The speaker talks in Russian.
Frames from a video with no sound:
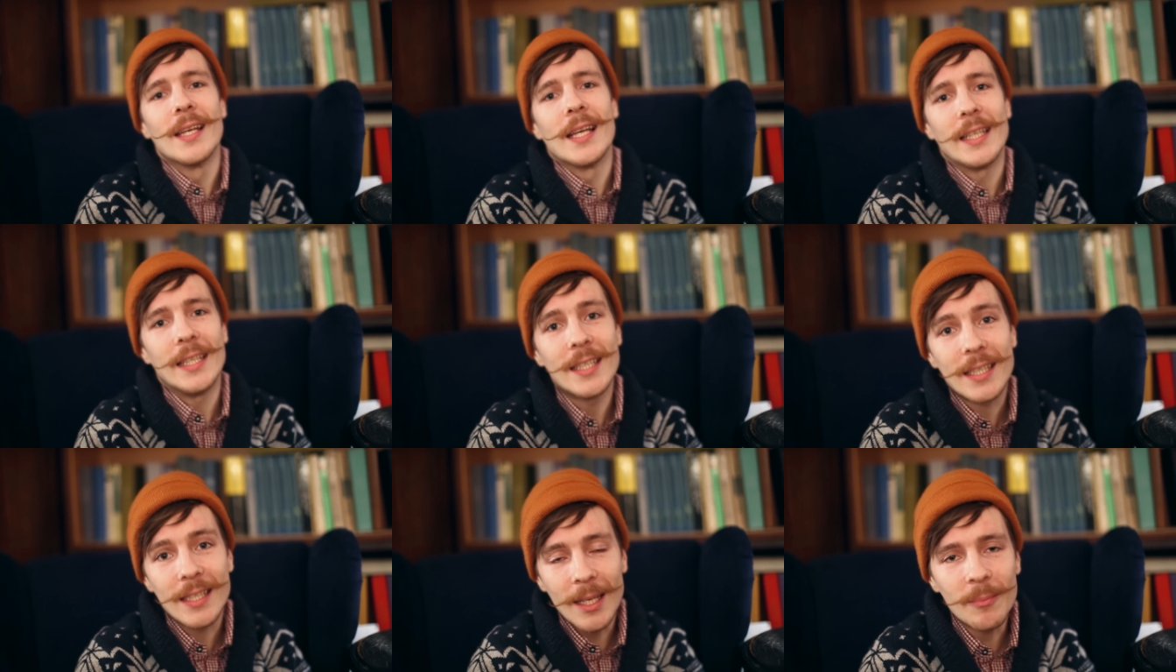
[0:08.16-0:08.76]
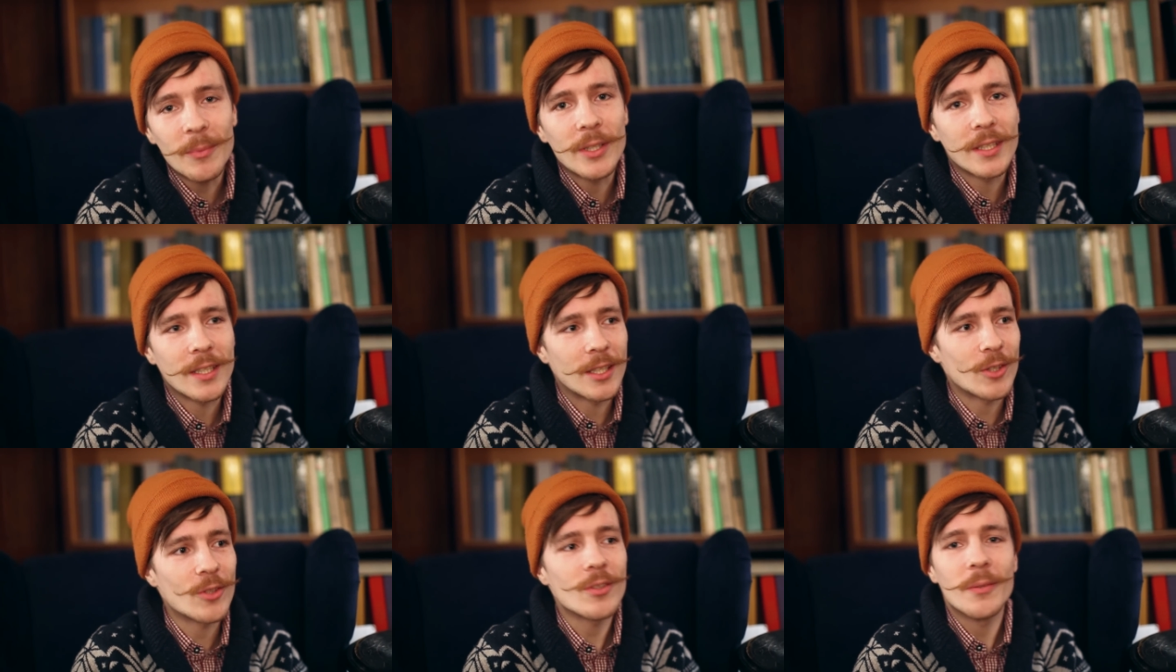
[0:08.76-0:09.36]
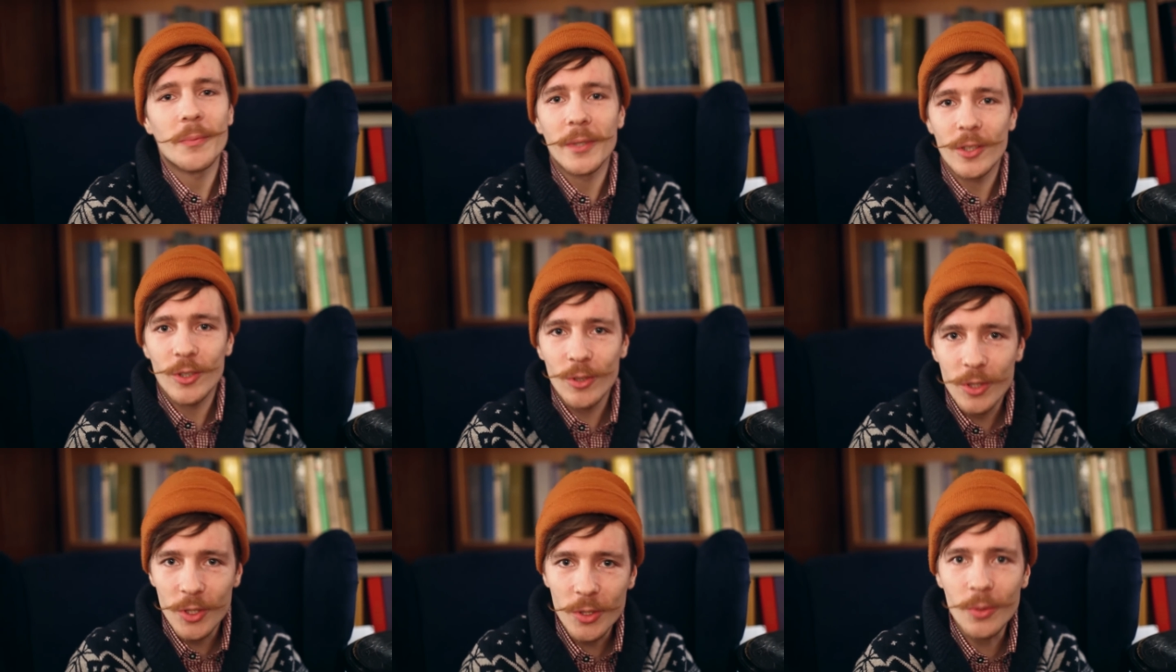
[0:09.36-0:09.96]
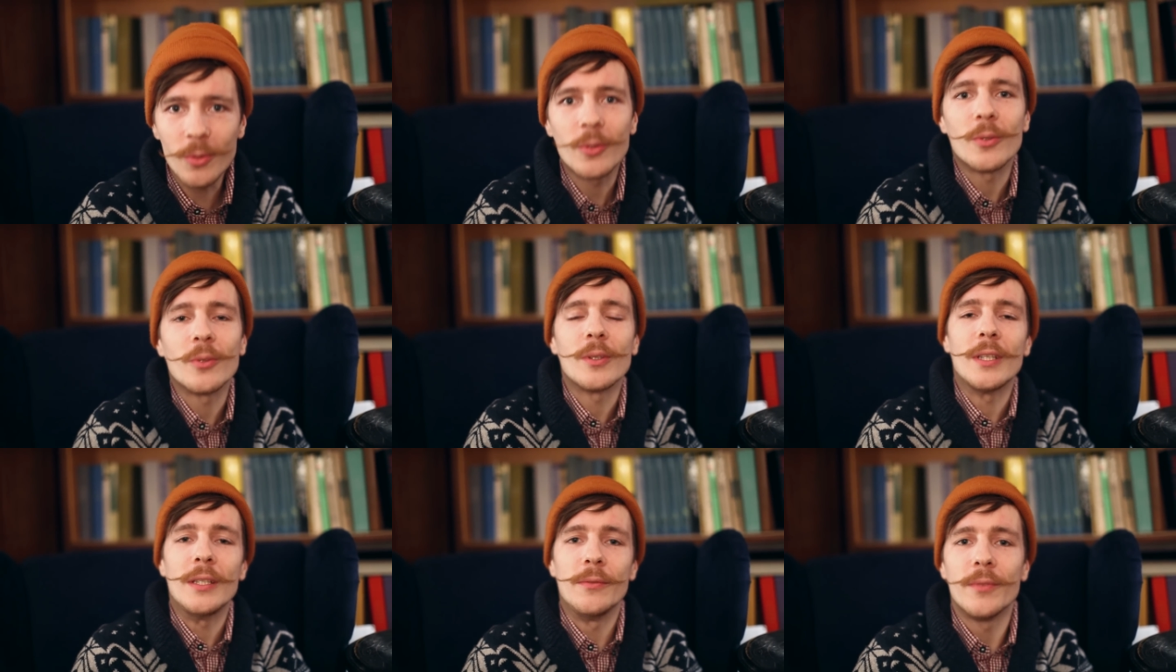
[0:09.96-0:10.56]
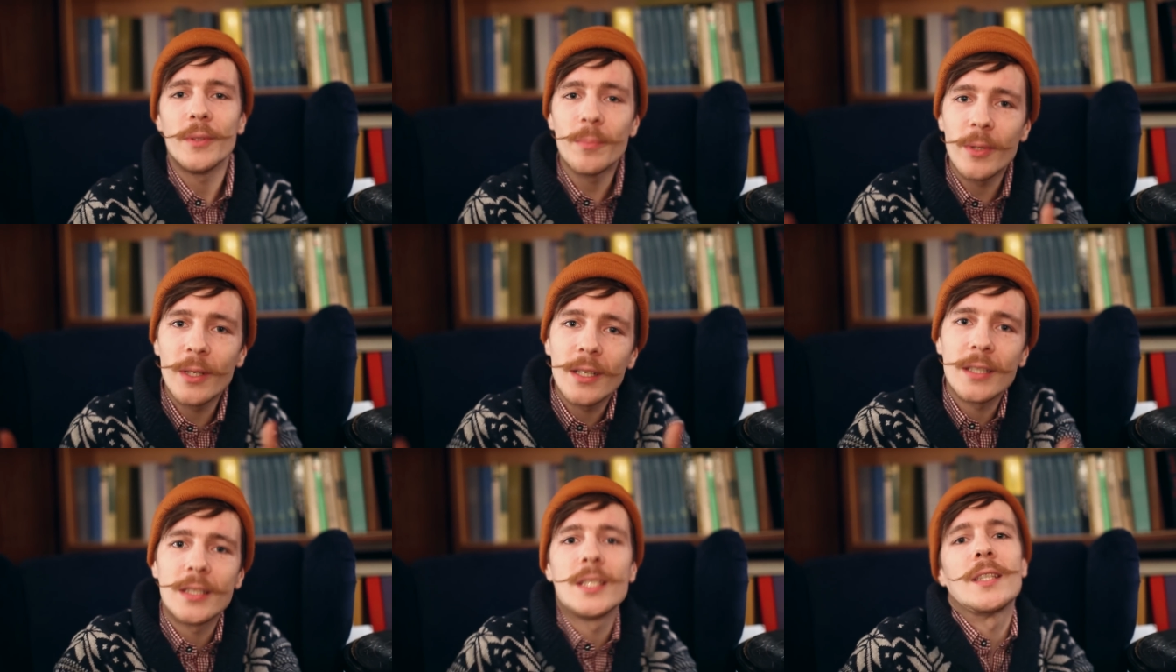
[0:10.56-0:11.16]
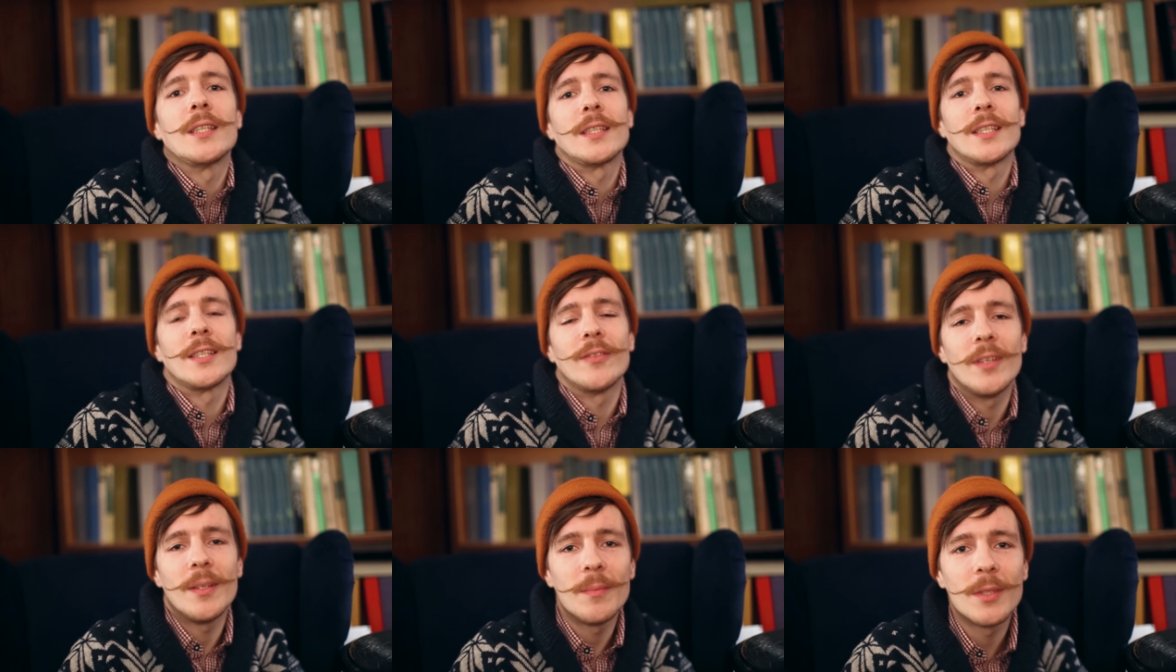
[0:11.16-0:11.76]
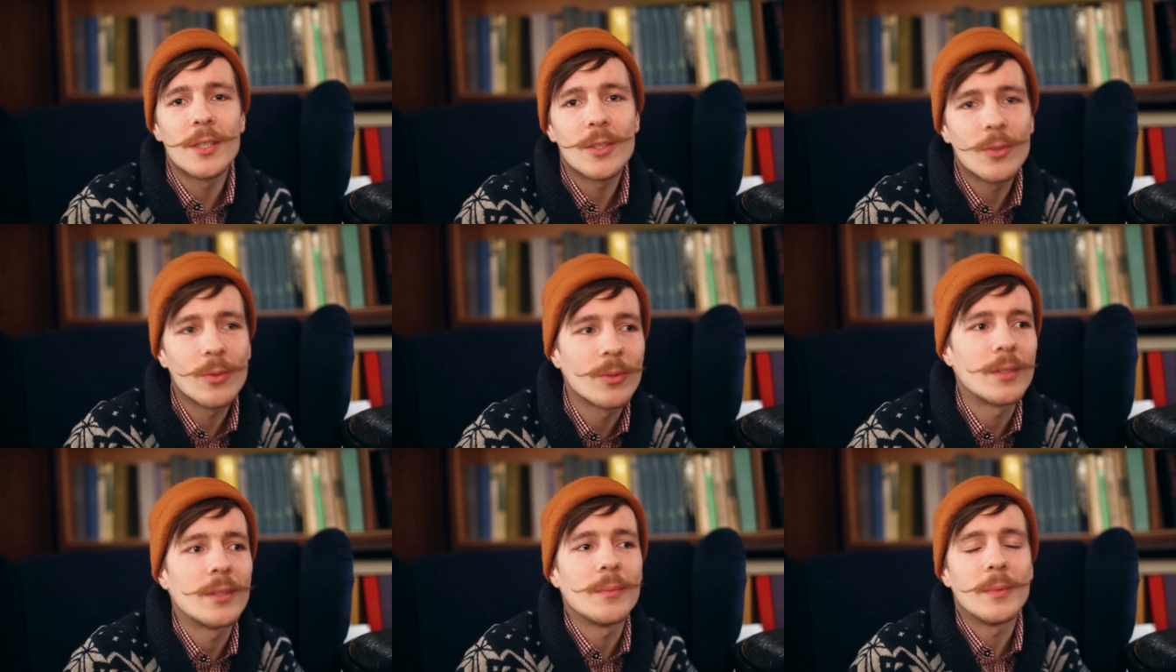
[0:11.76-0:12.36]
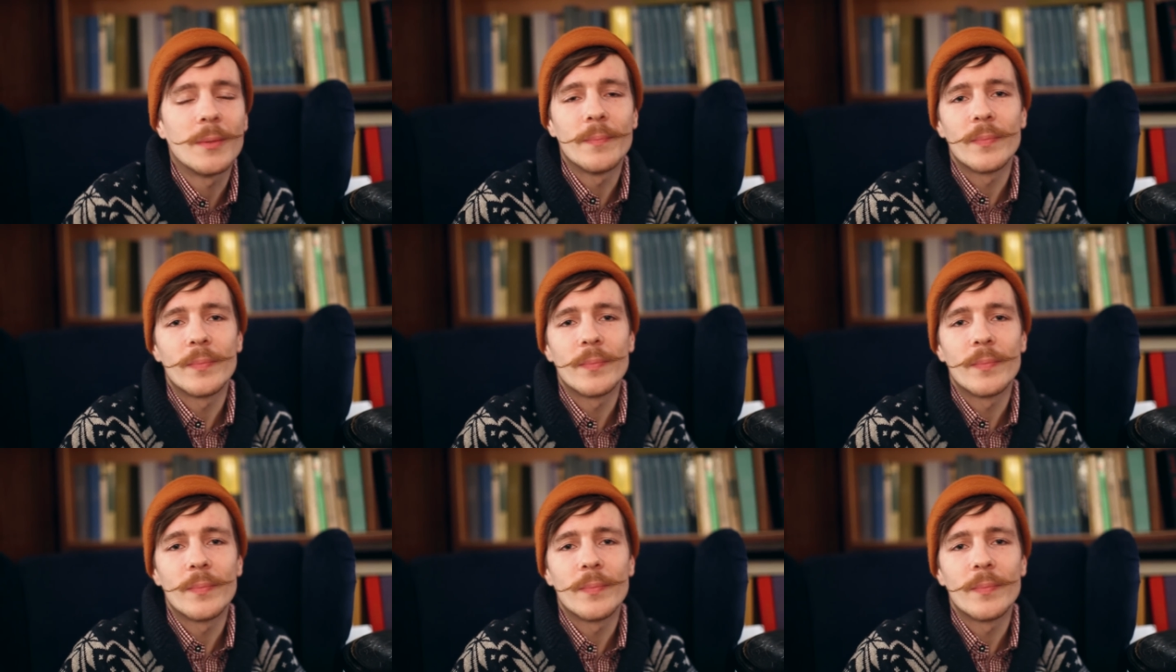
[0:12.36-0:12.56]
И сам расскажу небольшую историю, и вы приходите со своими историями.